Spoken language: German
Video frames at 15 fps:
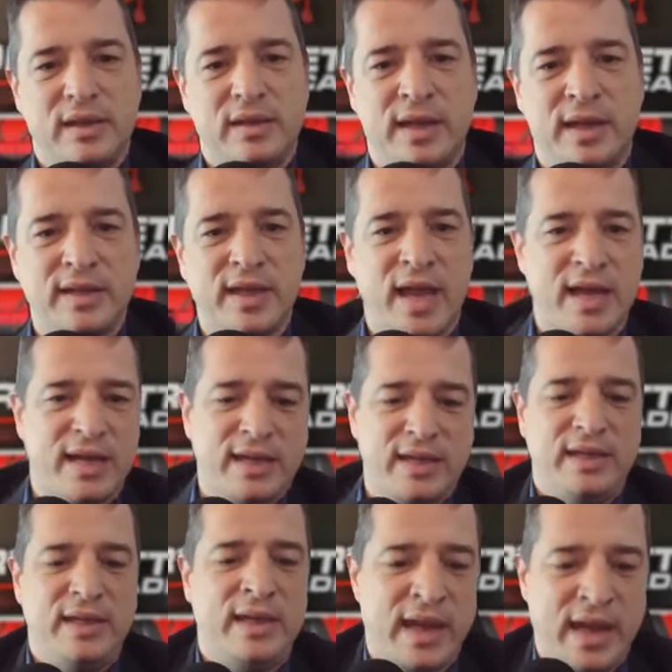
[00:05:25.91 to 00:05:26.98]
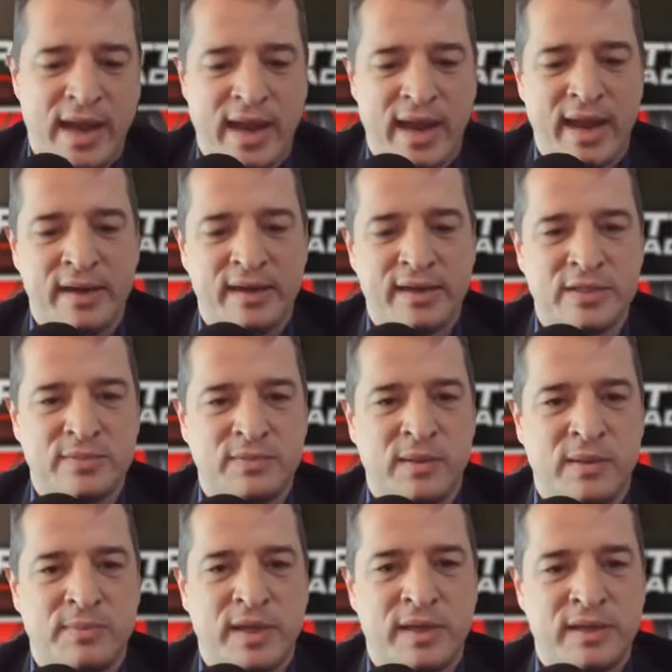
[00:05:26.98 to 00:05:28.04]
dann trage ich hier ein, das
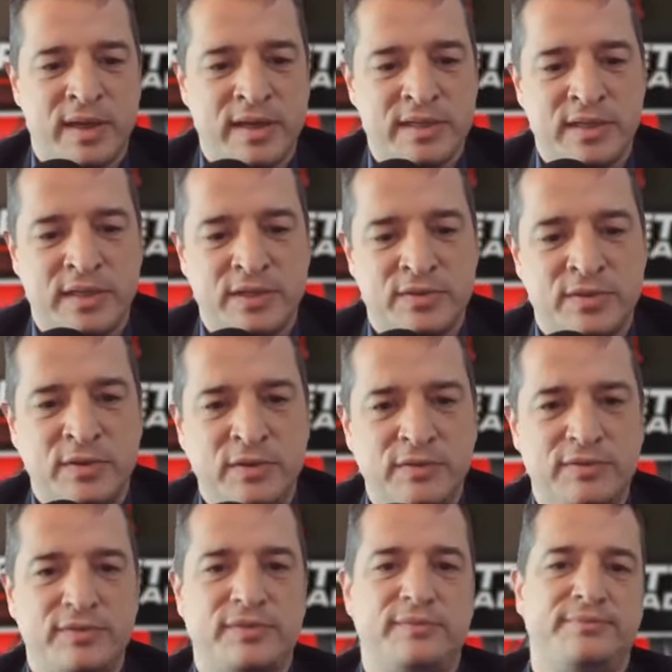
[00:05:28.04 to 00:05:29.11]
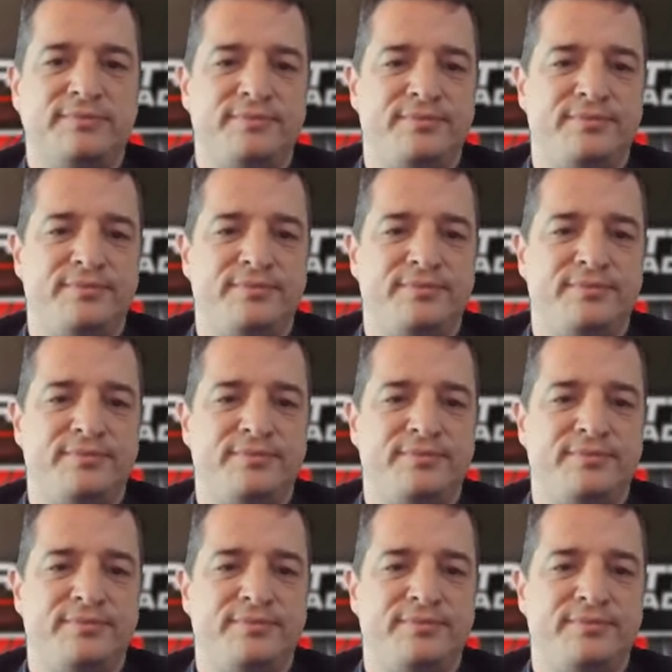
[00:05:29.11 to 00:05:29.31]
war Bet365,